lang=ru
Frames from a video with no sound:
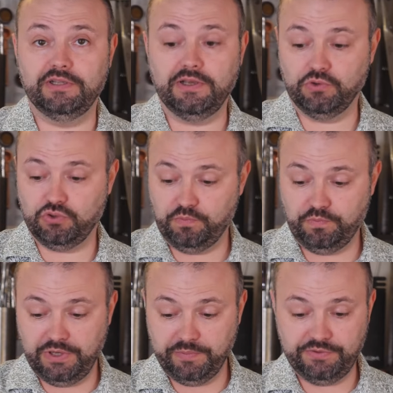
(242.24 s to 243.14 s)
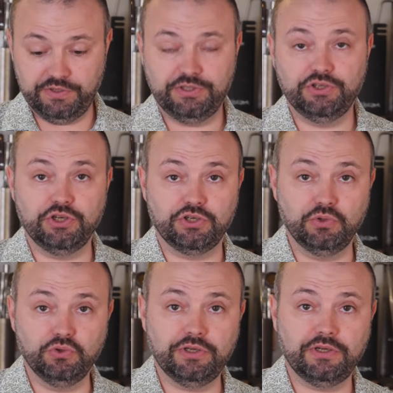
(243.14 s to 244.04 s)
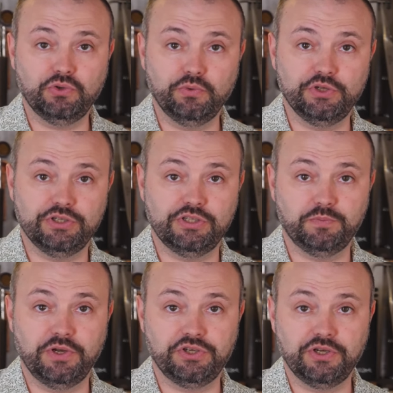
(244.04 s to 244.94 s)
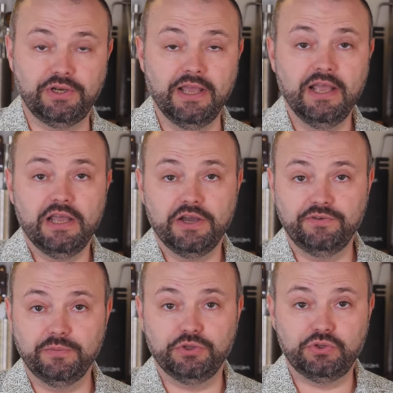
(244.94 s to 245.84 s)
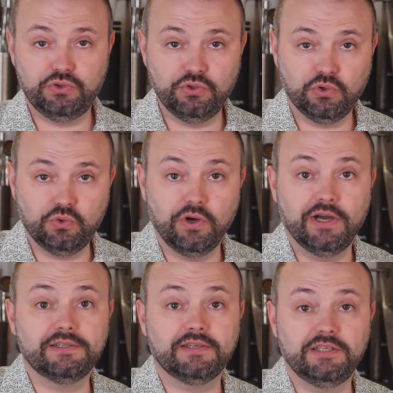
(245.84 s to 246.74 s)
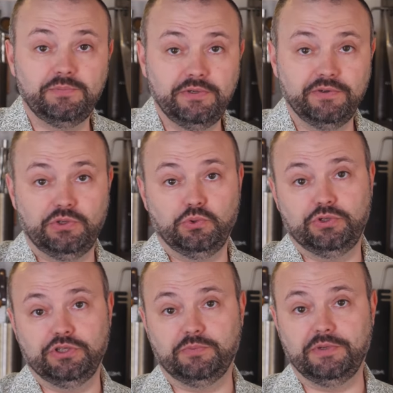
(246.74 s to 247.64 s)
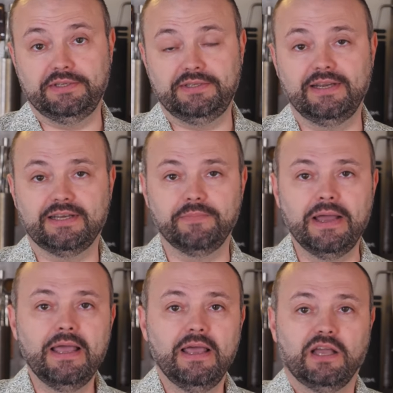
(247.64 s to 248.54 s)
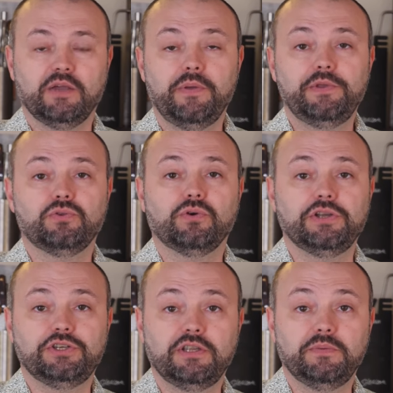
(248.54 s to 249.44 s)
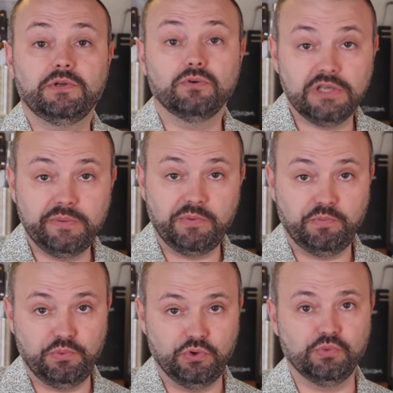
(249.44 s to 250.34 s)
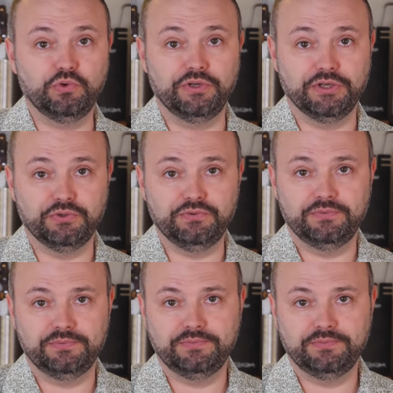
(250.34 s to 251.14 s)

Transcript: для того, чтобы перемыть все эти чашки-ложки, которые мы сейчас испачкали, вымыть терку, открыть пиво и усесться перед телеком. К моменту окончания первого тайма пирог будет готов.